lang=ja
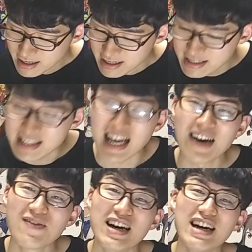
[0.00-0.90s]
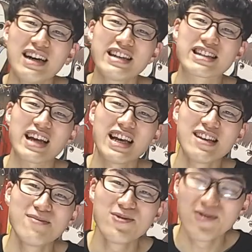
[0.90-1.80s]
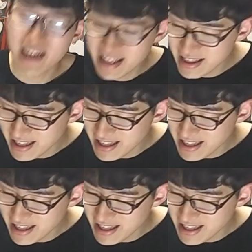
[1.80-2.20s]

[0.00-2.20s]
サマータイム連